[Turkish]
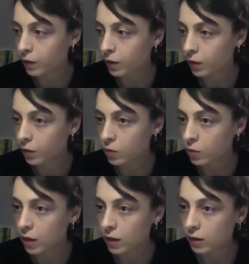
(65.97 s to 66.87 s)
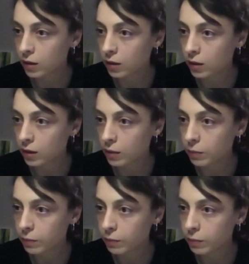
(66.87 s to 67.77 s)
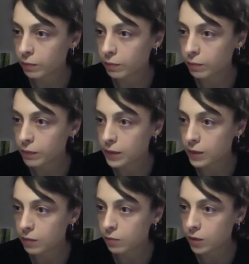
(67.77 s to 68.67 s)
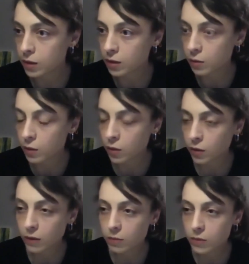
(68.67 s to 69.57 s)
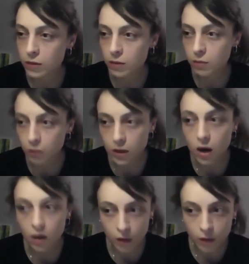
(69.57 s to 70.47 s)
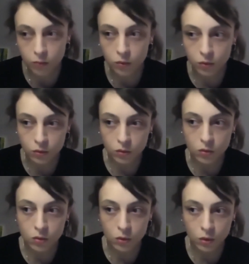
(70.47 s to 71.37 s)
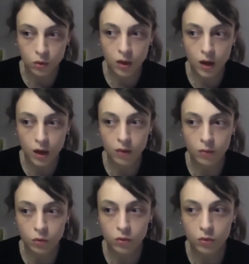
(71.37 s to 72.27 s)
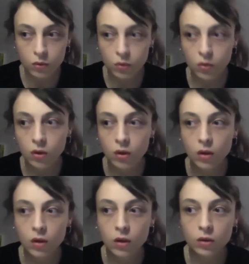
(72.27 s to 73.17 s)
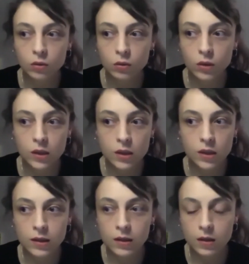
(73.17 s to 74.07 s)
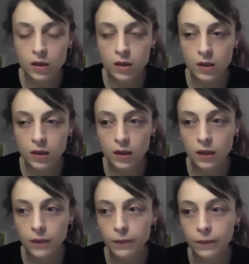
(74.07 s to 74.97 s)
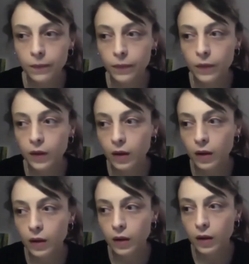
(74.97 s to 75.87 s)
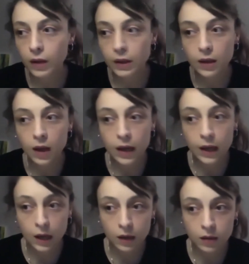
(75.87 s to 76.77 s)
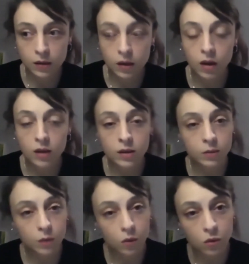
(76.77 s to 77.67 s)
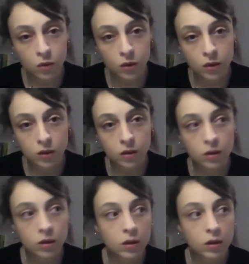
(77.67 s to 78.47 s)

E, o yüzden hani bizim çalışma yöntemimizde bir kavram bulutu, sonra o kavram bulutunun içerisinde çeşitli e, hikayeler, araştırma konuları,